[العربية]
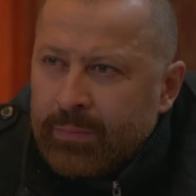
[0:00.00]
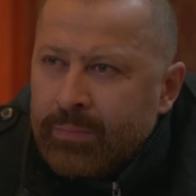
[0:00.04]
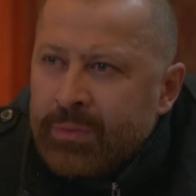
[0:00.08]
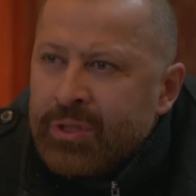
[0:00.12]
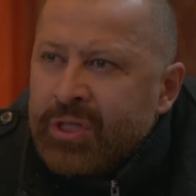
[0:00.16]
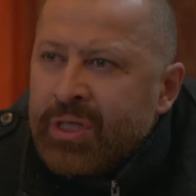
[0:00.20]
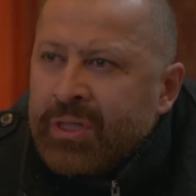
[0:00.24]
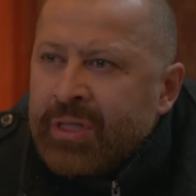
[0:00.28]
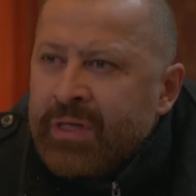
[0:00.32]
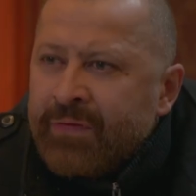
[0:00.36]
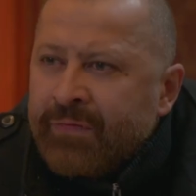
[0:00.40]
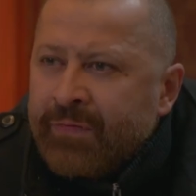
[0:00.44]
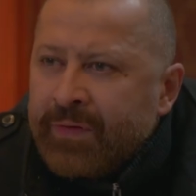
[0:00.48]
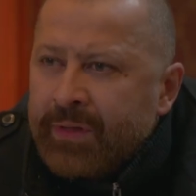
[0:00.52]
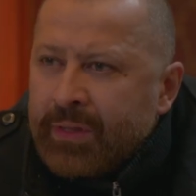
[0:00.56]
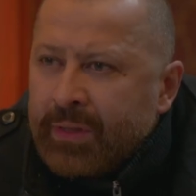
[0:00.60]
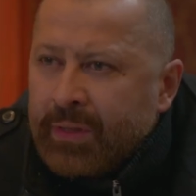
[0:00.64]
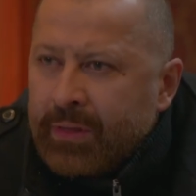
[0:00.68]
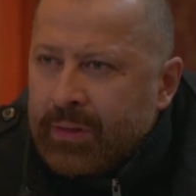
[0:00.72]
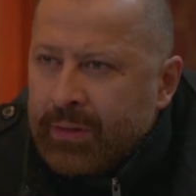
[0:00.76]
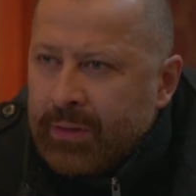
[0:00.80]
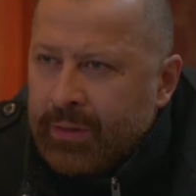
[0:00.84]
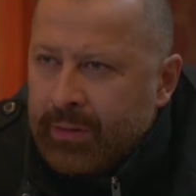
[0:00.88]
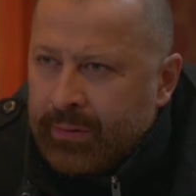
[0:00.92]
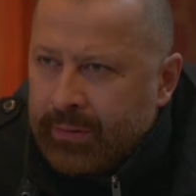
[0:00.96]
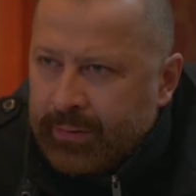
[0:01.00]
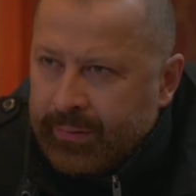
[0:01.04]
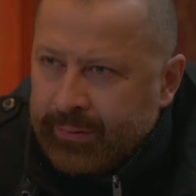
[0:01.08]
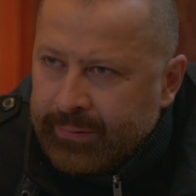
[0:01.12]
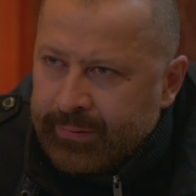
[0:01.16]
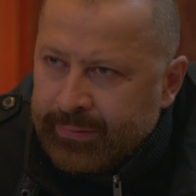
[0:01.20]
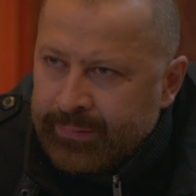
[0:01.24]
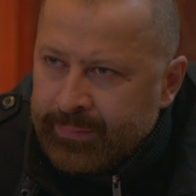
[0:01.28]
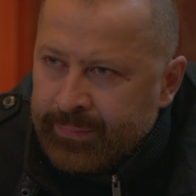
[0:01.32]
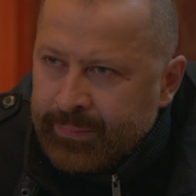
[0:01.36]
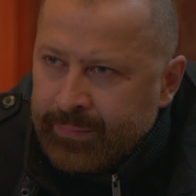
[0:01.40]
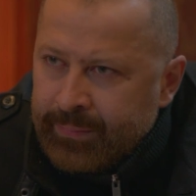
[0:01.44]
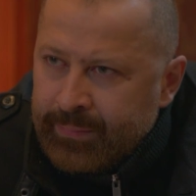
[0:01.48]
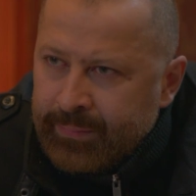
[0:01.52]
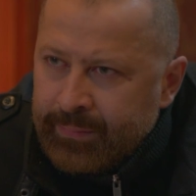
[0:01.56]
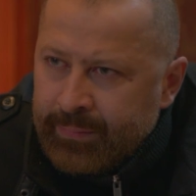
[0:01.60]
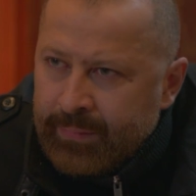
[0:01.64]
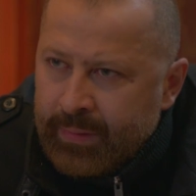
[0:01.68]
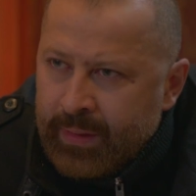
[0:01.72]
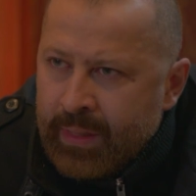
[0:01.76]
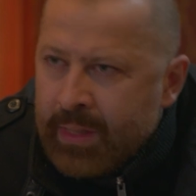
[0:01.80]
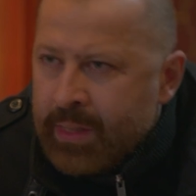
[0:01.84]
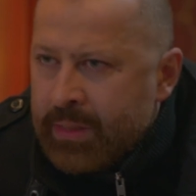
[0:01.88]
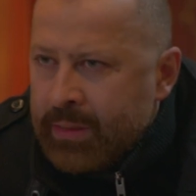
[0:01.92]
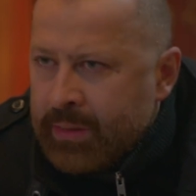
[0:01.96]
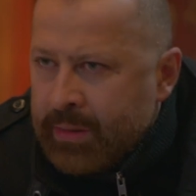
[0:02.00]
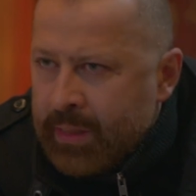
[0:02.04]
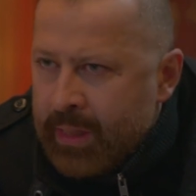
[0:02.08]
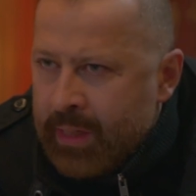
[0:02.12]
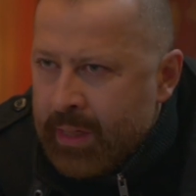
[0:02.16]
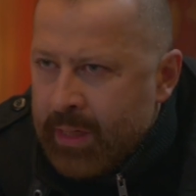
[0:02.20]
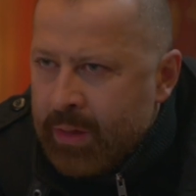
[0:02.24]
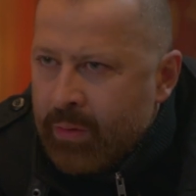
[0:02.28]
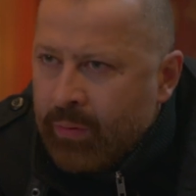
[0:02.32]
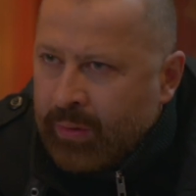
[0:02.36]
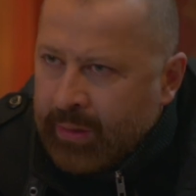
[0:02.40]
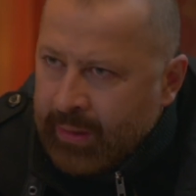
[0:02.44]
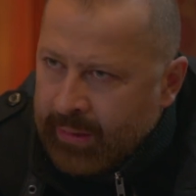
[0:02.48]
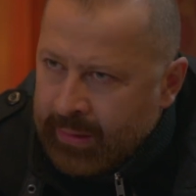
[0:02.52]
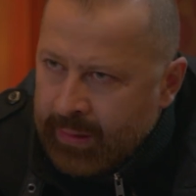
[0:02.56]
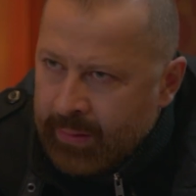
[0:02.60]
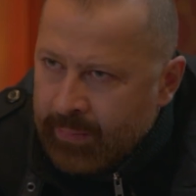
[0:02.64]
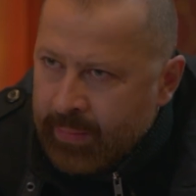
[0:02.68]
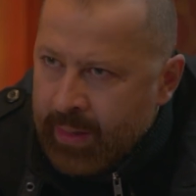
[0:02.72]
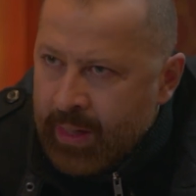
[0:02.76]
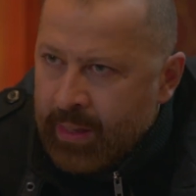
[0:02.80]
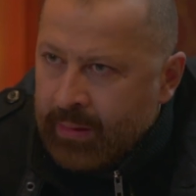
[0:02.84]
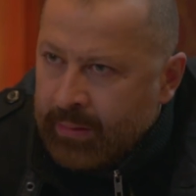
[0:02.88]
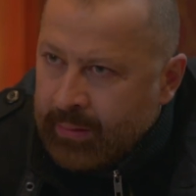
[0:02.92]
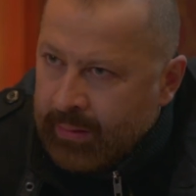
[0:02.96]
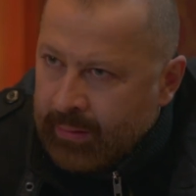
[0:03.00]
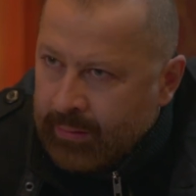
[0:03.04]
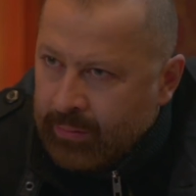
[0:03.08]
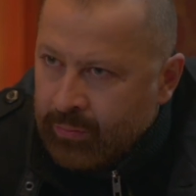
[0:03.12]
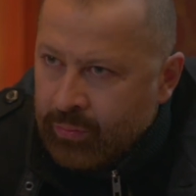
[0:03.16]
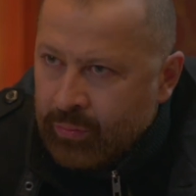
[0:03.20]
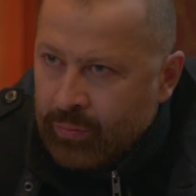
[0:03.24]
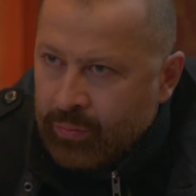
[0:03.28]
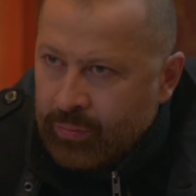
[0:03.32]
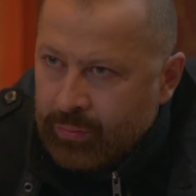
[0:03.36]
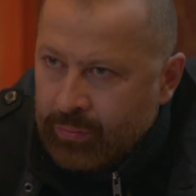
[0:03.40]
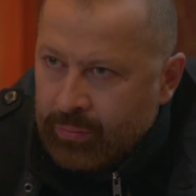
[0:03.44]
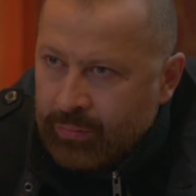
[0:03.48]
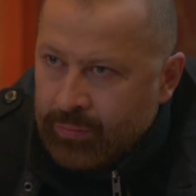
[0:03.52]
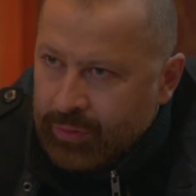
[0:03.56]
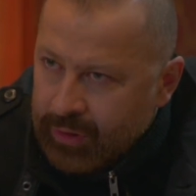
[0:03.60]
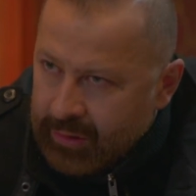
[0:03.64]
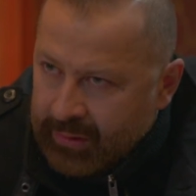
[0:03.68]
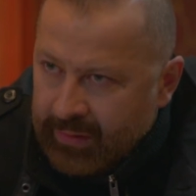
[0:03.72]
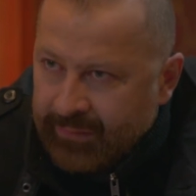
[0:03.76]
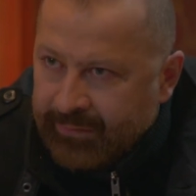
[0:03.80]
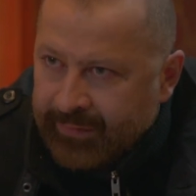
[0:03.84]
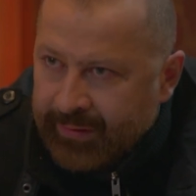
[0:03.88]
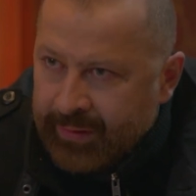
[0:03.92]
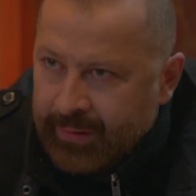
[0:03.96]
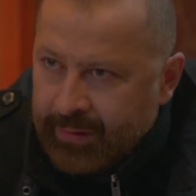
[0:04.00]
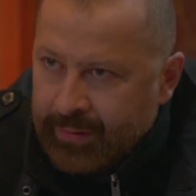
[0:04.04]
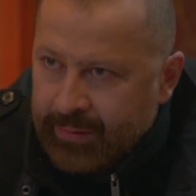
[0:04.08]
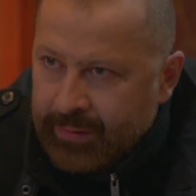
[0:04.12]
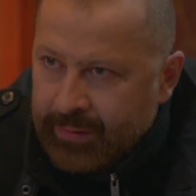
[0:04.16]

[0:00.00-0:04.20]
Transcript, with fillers: مش هتفرق كتير انت وكريمه قتلتوه مش هتفرق